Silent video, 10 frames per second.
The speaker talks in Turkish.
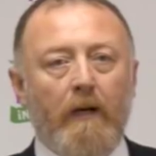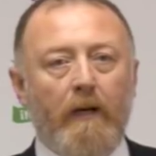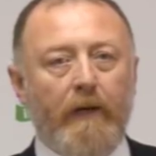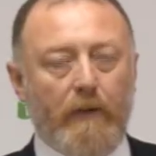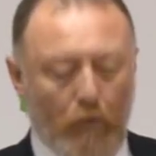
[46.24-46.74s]

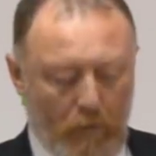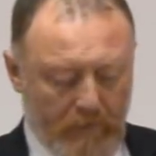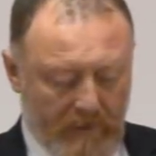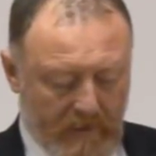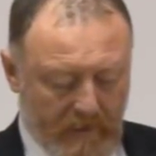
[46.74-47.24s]
Evet yoğun
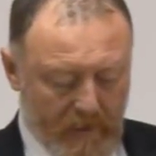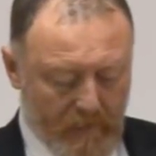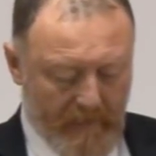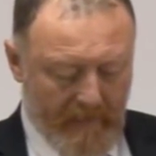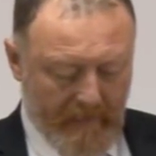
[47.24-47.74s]
bir
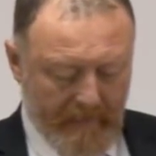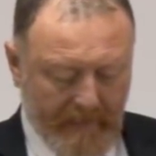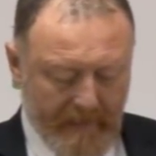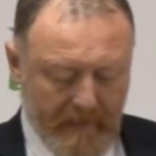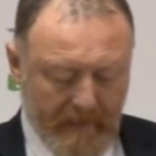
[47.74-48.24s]
çalışma
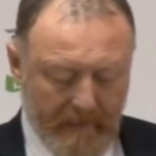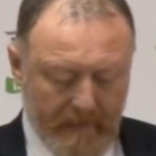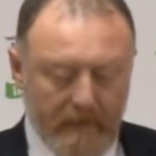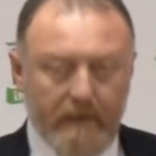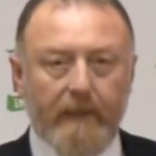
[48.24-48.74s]

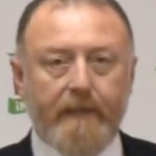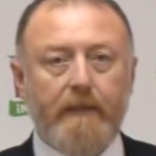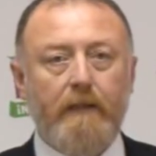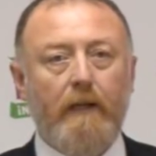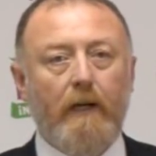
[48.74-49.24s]

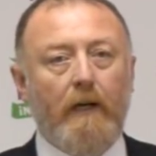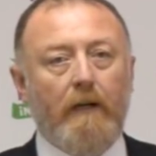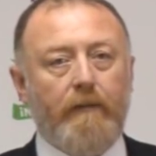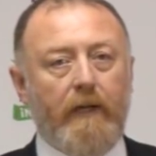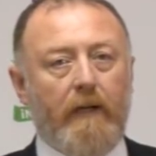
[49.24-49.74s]
gerçekleştireceğiz
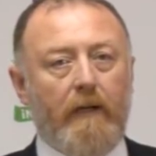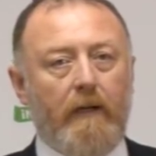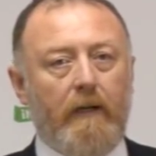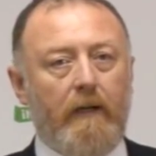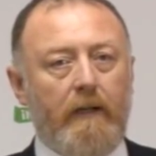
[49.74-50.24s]
ve
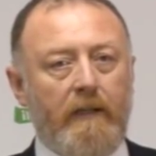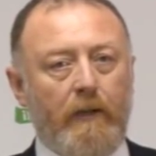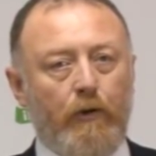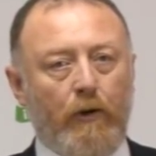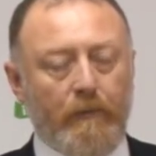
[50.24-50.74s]
e,
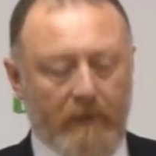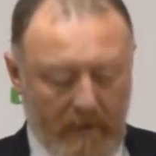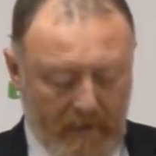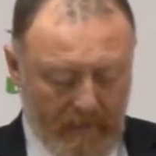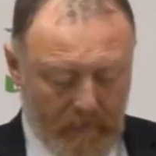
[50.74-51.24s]
inanıyorum
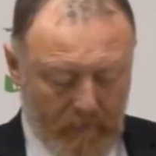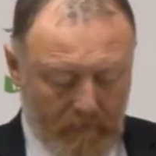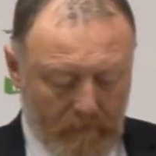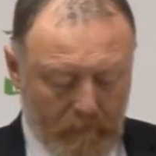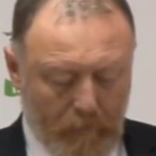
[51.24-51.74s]
ki
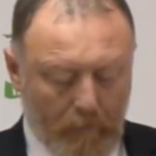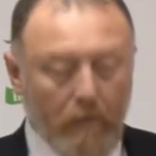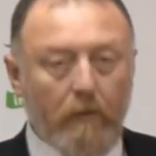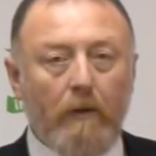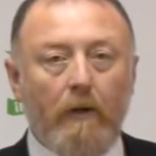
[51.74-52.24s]
bu
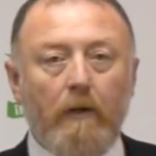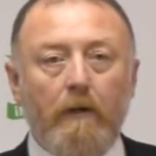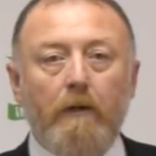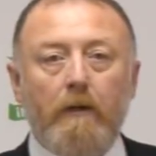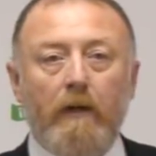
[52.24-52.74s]

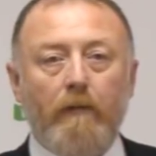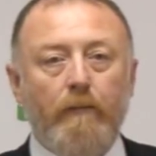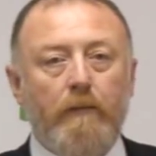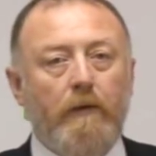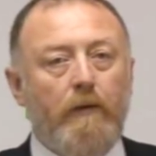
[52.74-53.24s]
hem
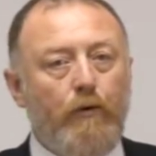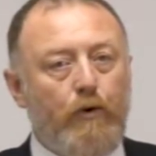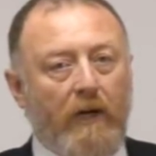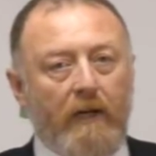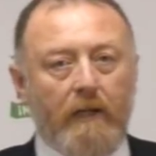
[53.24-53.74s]

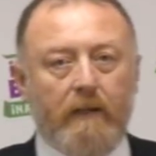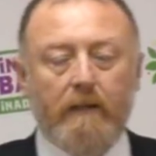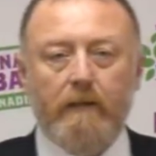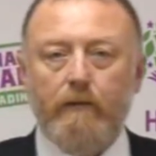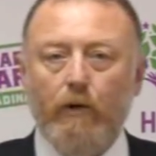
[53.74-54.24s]
3
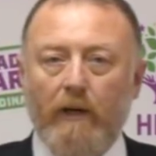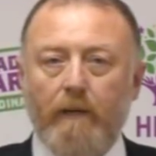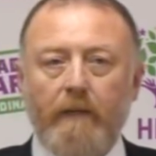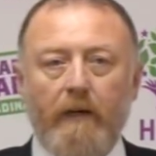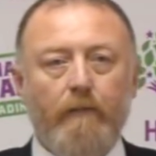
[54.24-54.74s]
aylık
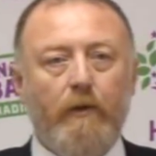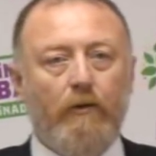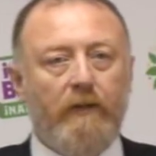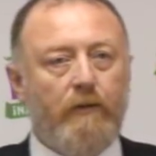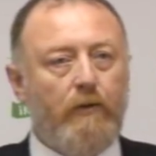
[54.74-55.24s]
dönem hem de
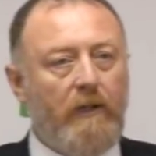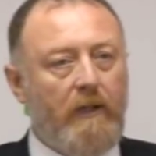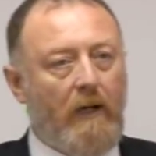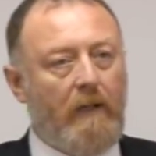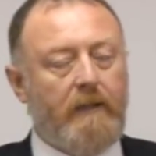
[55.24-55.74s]
ondan
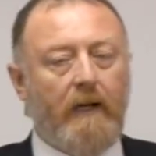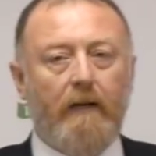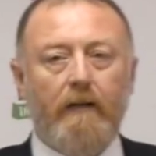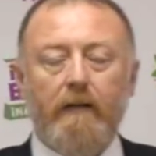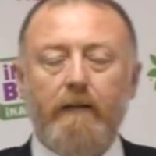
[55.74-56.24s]
sonraki 6
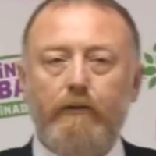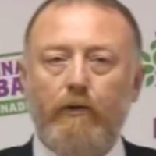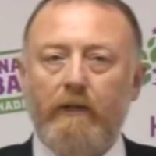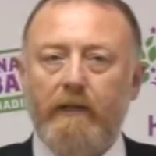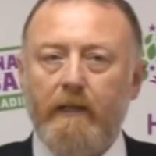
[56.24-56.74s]
ay
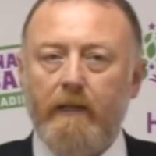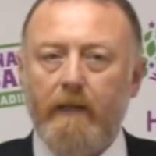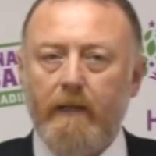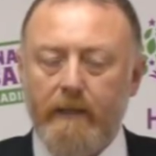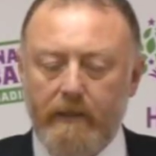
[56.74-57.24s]
sonra
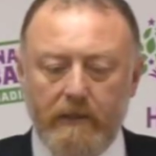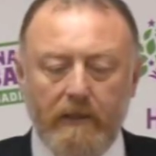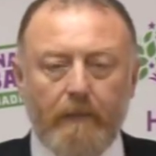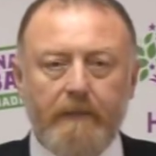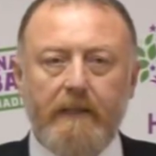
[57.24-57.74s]
e,
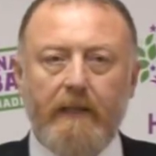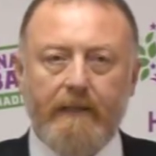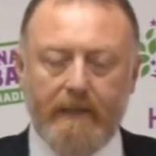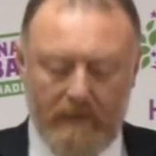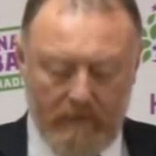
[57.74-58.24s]
yaşayacağımız yerel
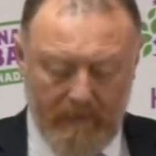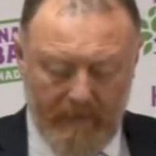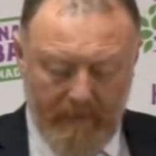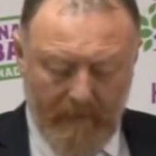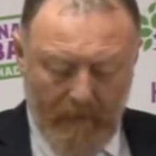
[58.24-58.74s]

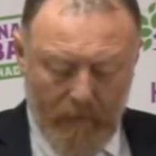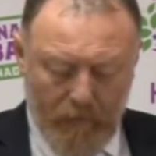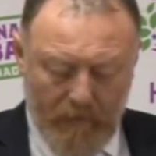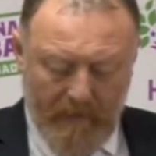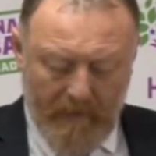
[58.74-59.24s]
seçimlere
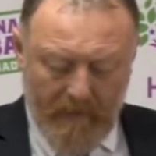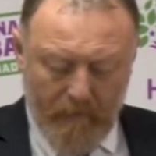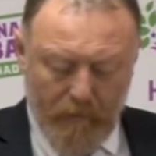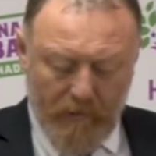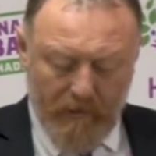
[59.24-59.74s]

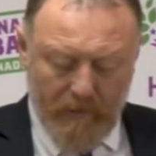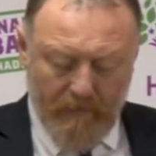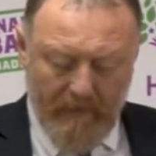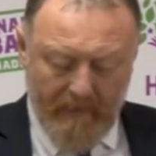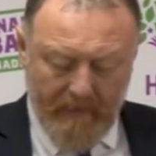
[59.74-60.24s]
yönelik bu
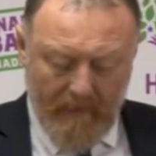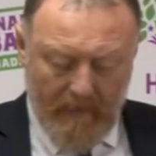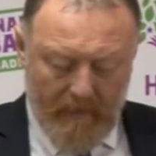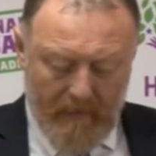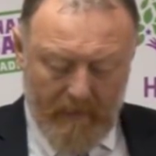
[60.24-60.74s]
çalışmalar
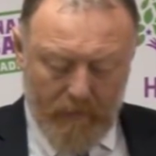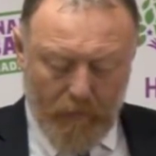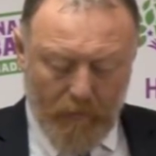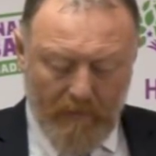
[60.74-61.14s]
e, çok